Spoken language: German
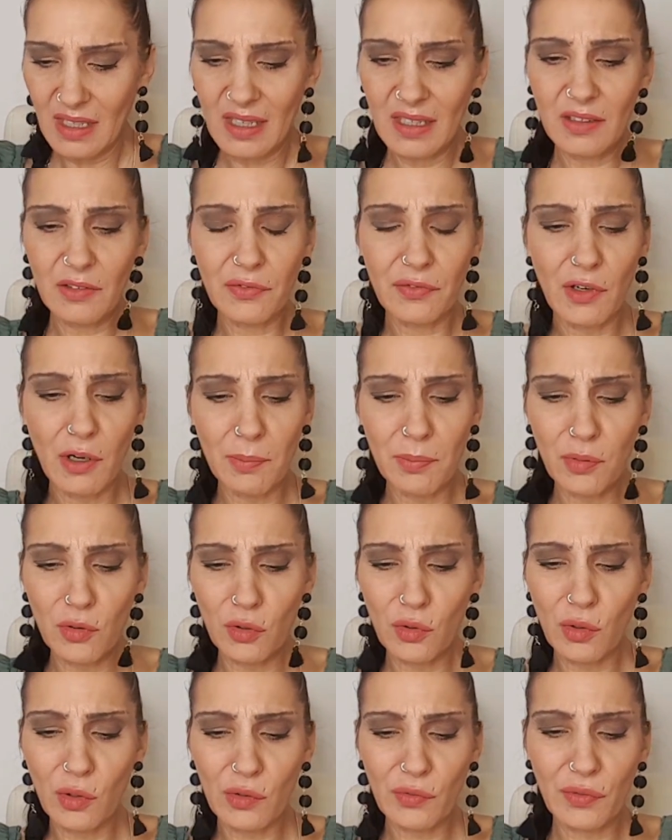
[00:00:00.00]
Ein
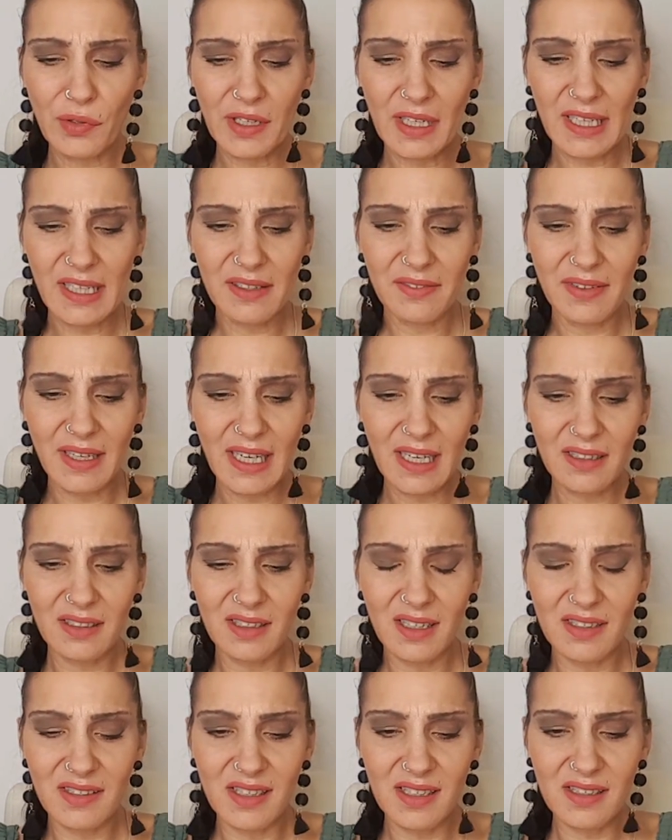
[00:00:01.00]
Flop-Produkt von Alverde,
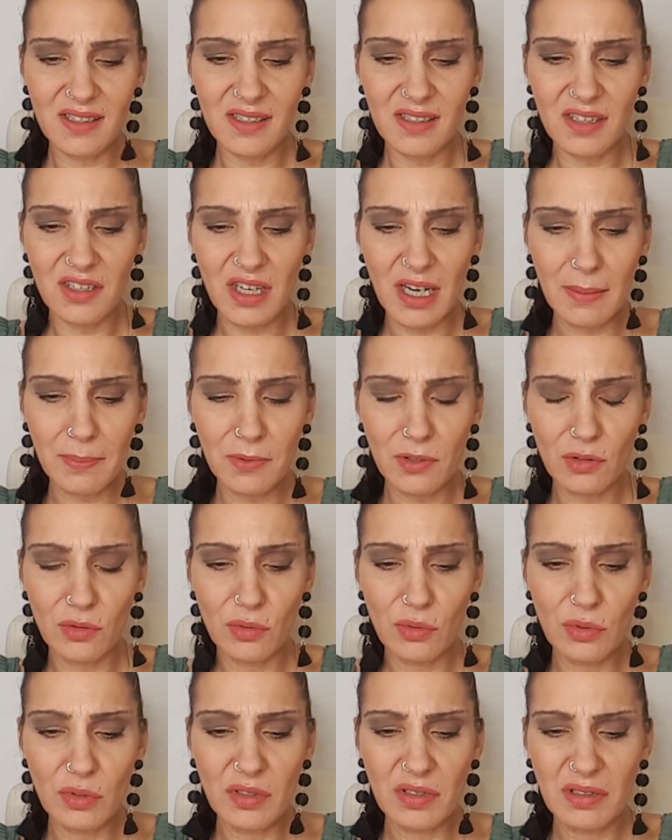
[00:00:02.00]
der setzt sich
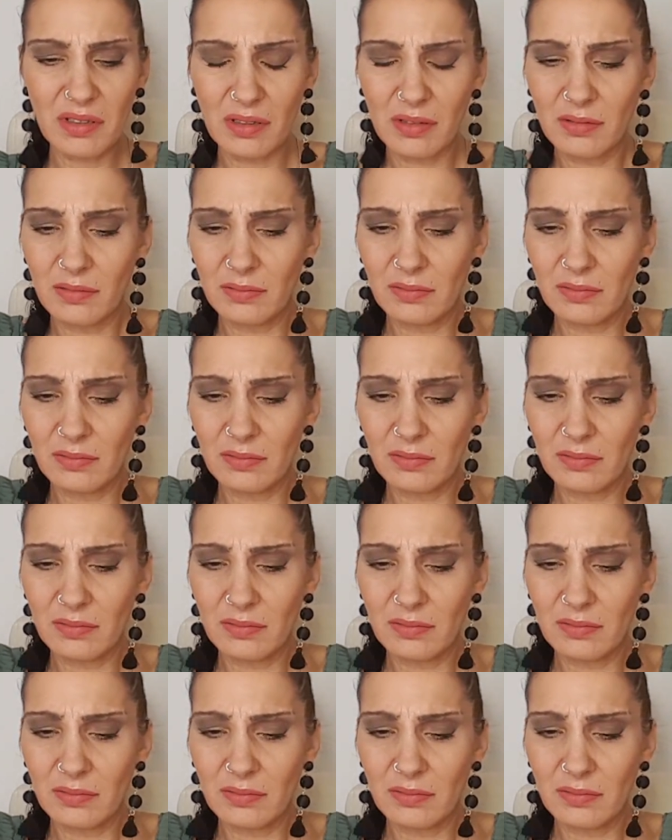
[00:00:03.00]
absolut